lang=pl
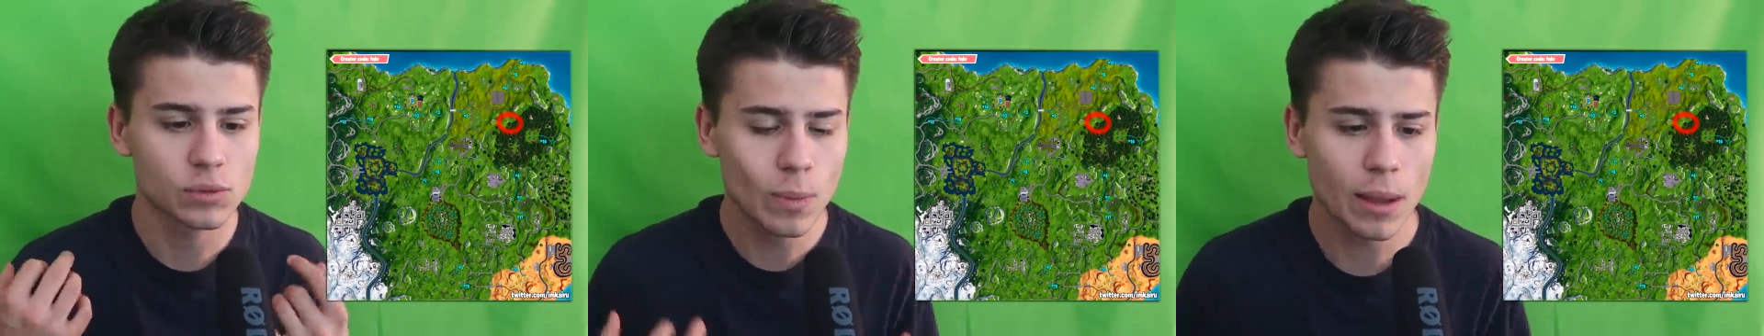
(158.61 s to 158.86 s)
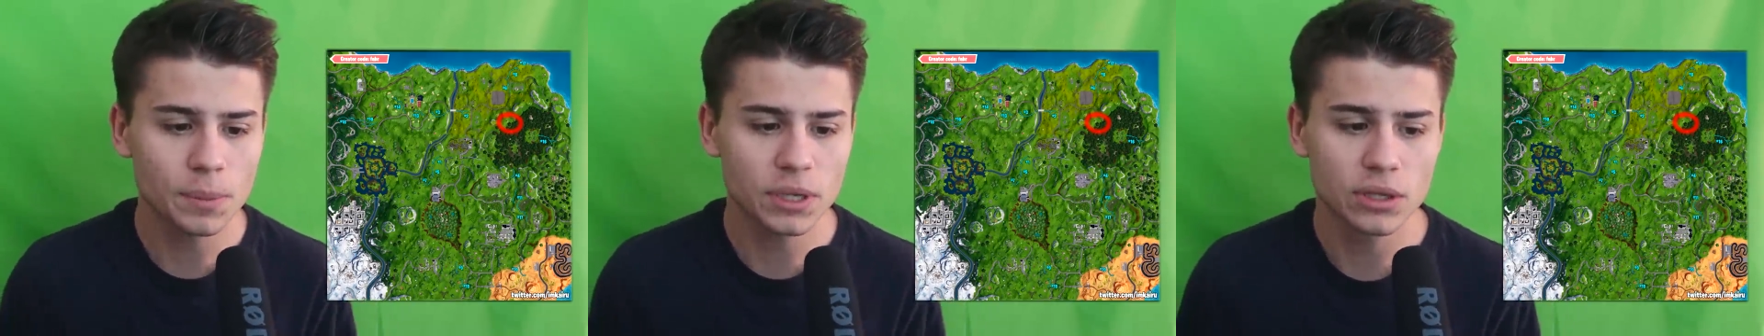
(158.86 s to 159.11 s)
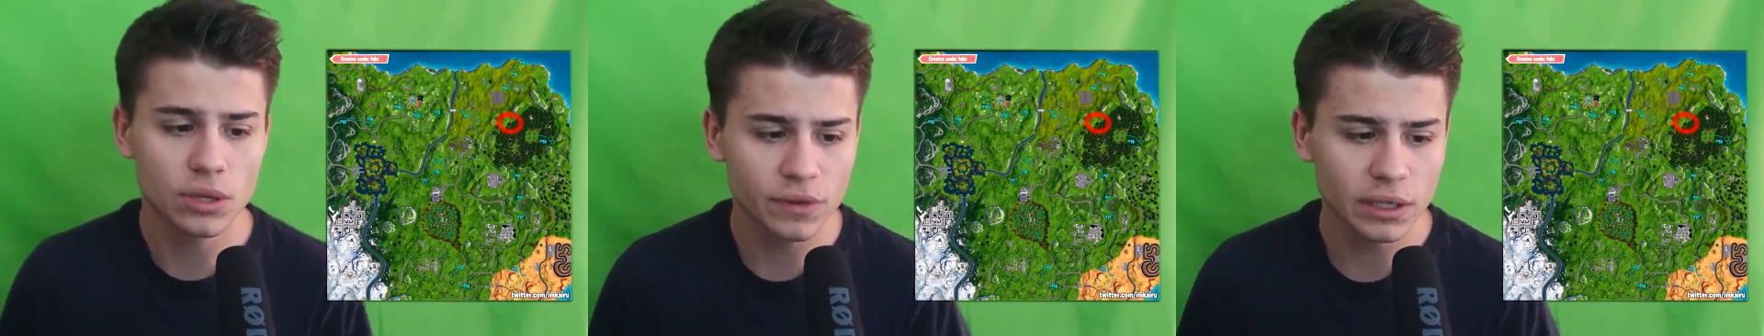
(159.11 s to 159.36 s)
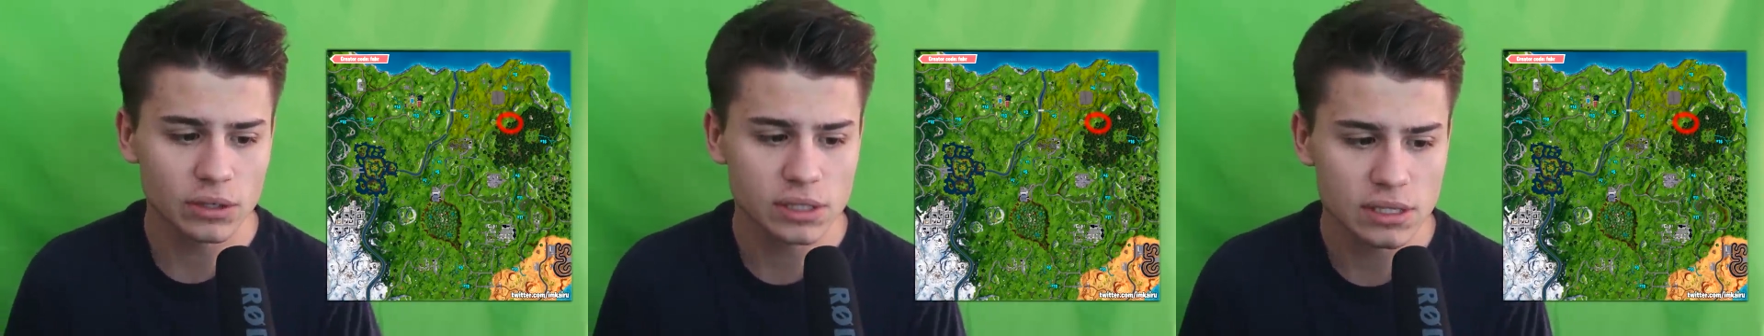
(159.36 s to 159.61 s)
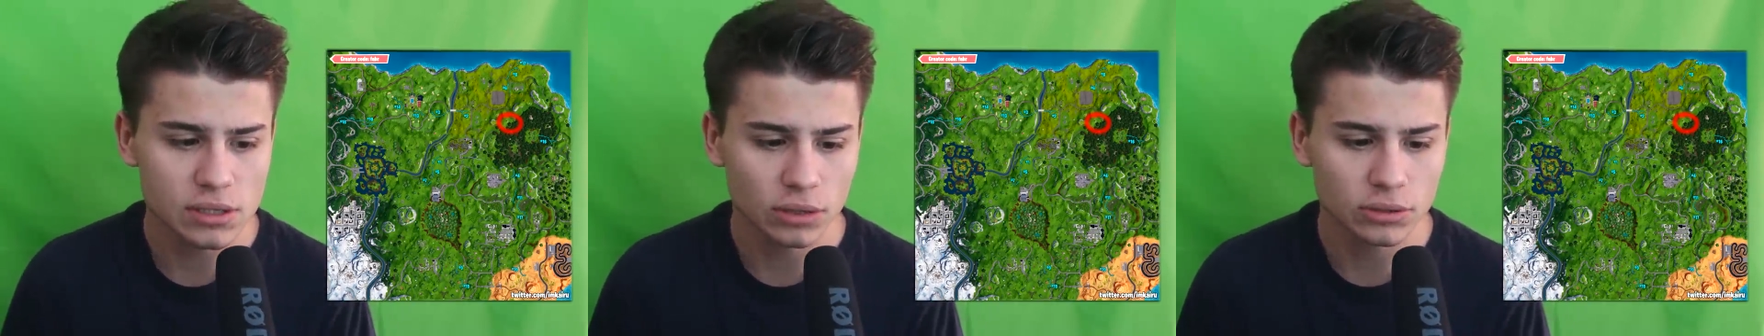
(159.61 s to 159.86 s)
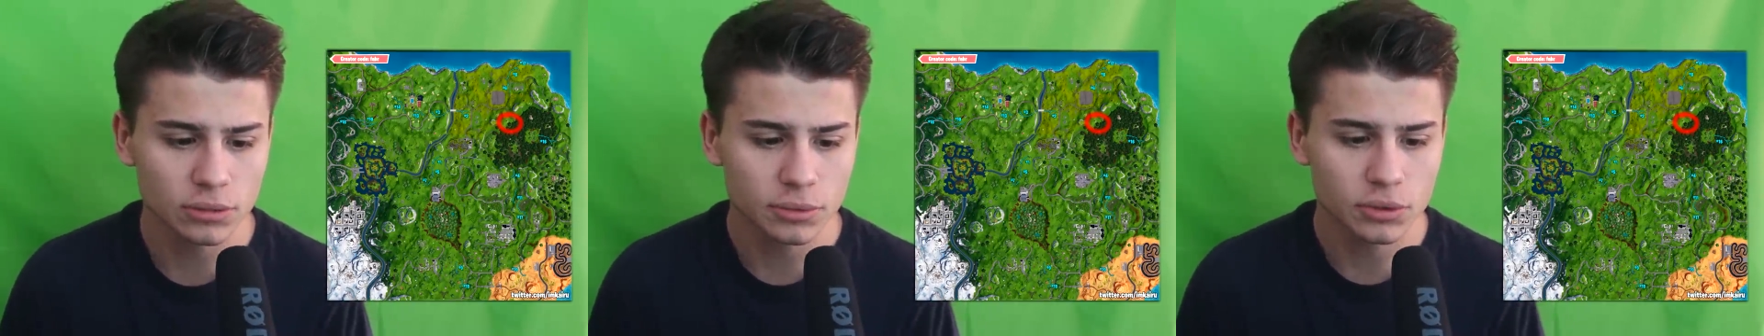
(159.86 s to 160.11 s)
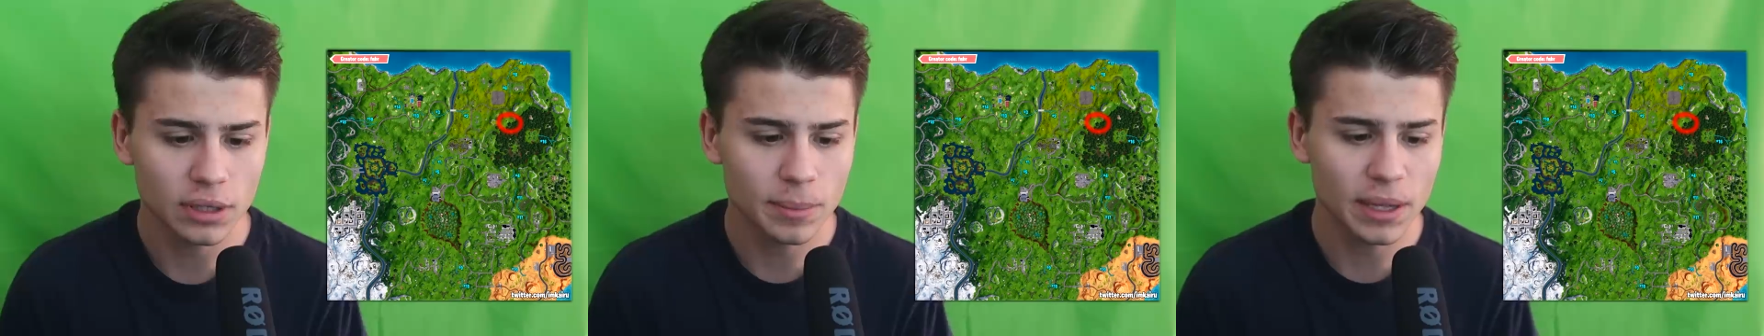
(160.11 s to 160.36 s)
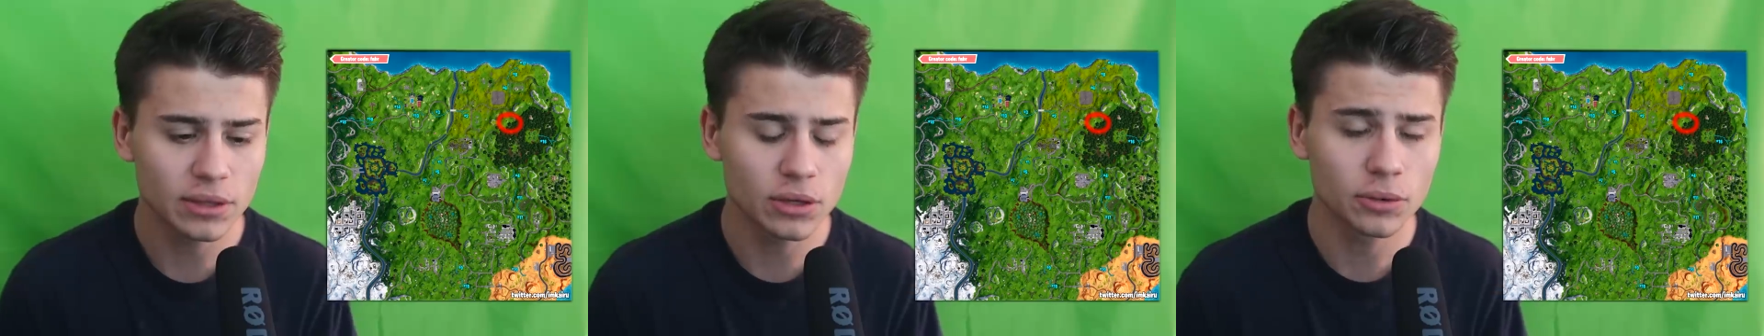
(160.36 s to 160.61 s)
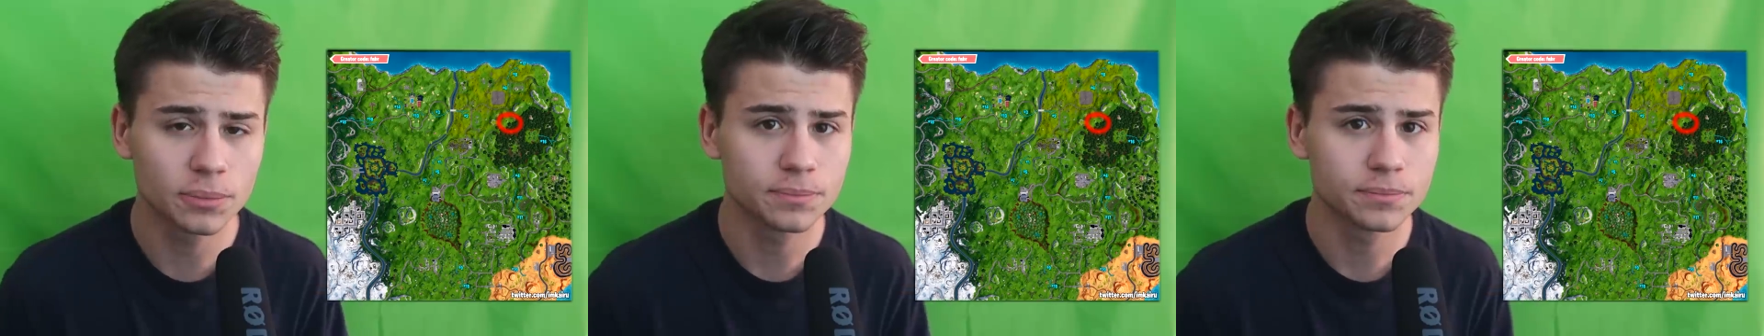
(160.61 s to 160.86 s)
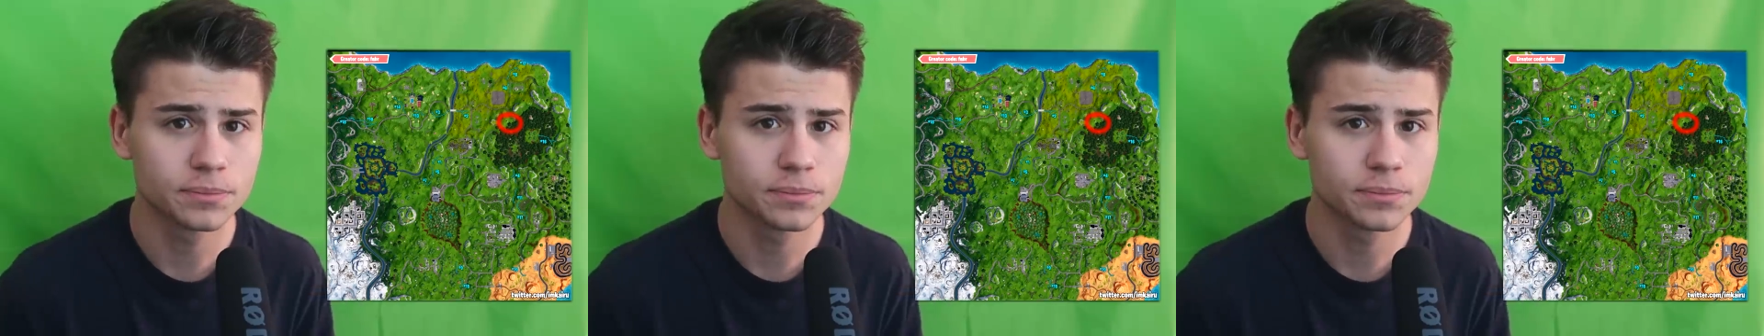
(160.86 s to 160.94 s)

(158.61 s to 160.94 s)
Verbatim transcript: mapki nowego sezonu, które będą